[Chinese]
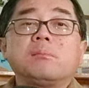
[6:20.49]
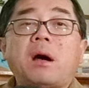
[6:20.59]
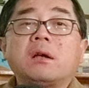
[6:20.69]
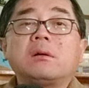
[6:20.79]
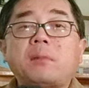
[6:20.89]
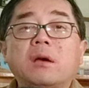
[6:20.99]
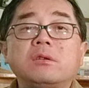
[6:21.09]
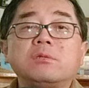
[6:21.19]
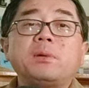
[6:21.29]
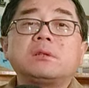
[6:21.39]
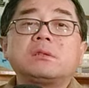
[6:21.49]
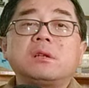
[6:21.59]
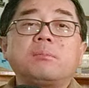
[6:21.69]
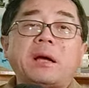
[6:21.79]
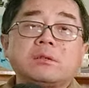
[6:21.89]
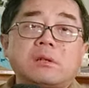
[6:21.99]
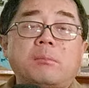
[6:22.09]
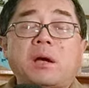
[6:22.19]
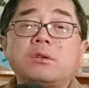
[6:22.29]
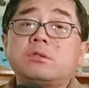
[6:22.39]
马上马云就变成了一个白手
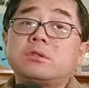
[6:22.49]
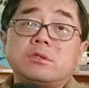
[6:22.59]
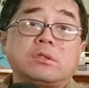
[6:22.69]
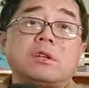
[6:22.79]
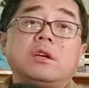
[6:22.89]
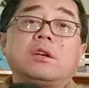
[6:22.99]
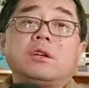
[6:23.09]
套。马云其实